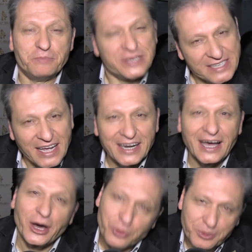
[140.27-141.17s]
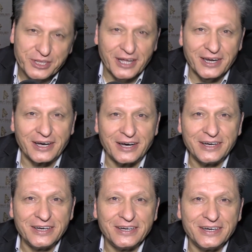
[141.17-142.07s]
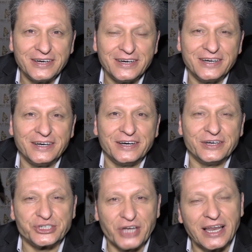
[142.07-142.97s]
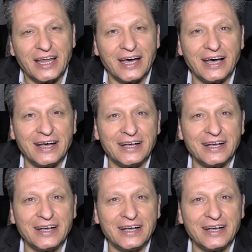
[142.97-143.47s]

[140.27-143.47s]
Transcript: بالسراء وبالضراء ان شاء الله